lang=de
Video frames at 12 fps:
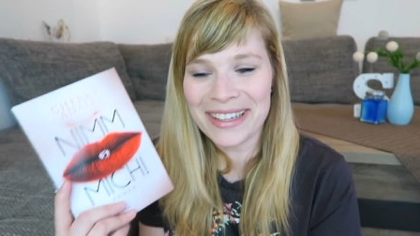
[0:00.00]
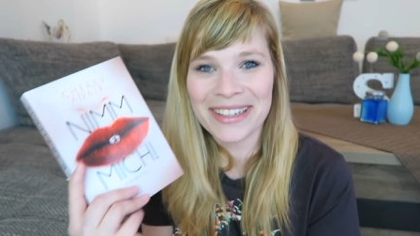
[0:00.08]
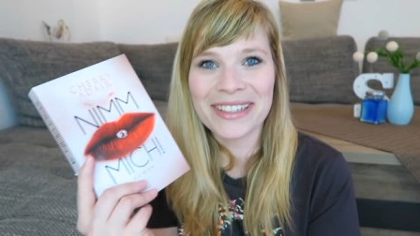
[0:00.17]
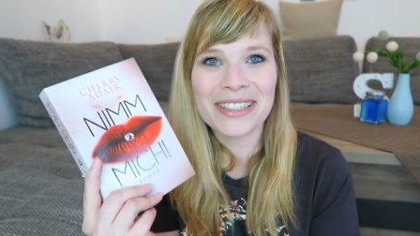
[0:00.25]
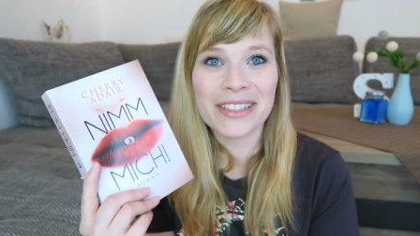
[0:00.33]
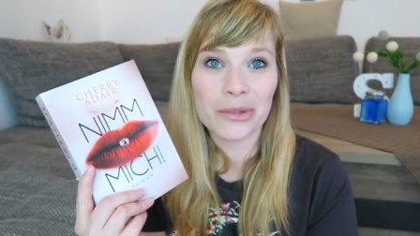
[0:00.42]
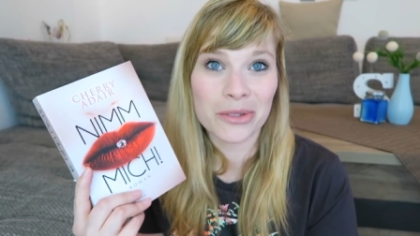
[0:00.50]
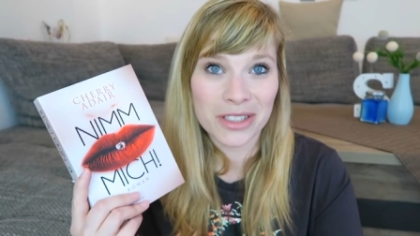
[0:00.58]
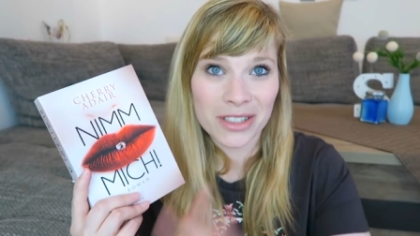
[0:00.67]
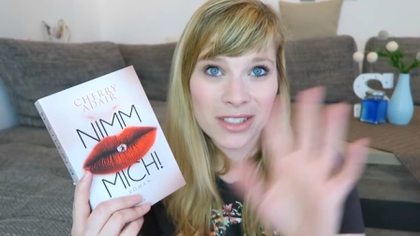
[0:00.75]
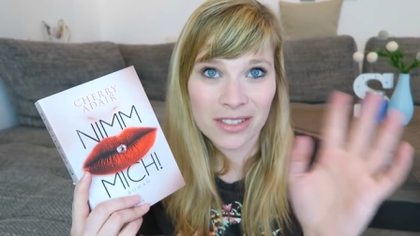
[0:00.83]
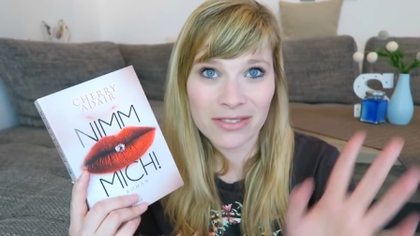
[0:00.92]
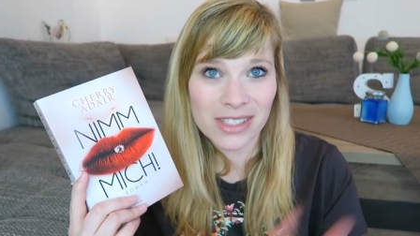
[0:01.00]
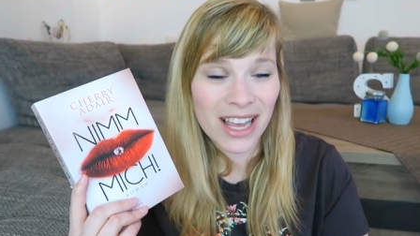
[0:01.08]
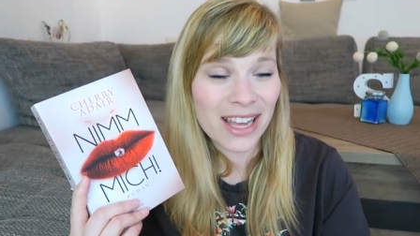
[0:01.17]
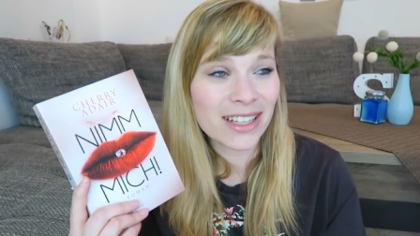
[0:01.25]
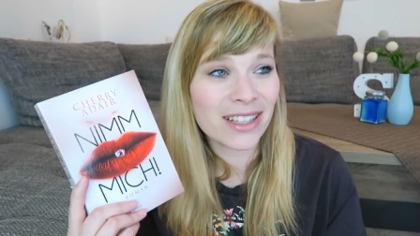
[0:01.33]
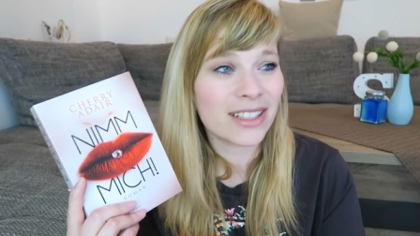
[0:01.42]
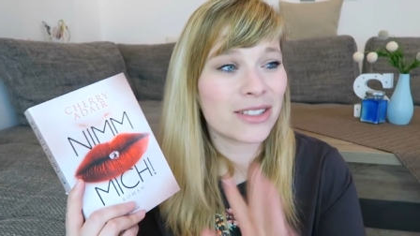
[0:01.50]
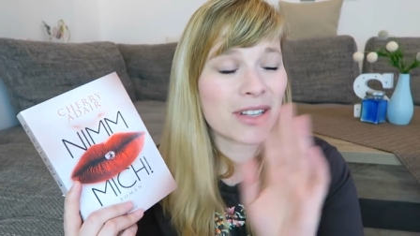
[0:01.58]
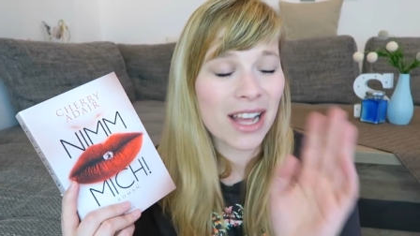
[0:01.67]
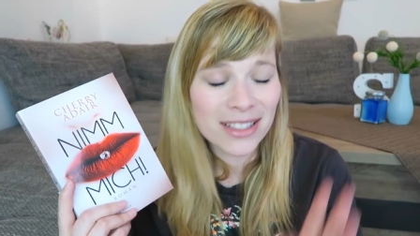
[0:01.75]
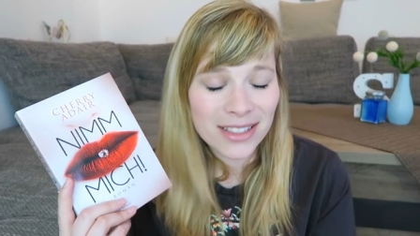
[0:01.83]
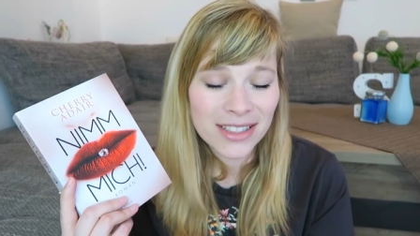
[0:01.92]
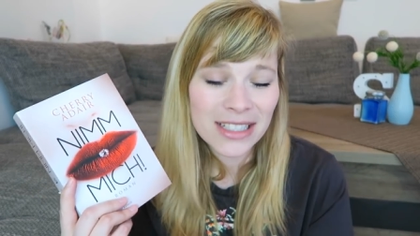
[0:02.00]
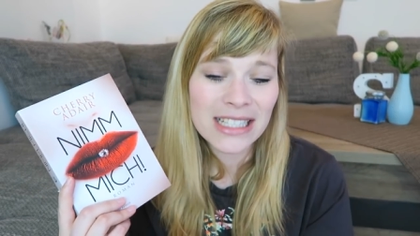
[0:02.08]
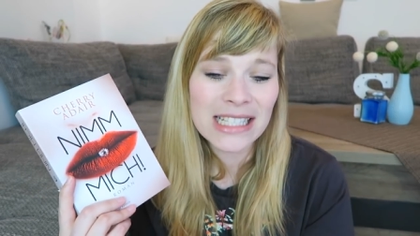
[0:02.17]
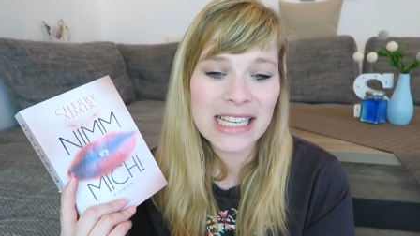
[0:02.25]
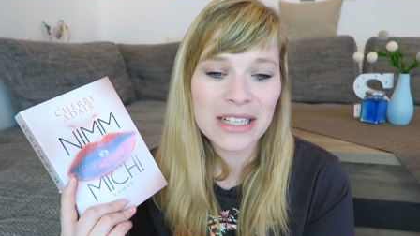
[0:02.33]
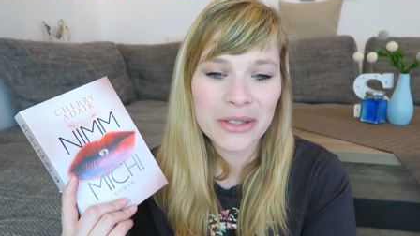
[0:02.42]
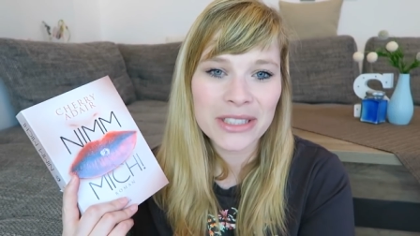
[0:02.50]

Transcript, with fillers: kein Kind und ich will keine Kinder und hast du nicht gesehen.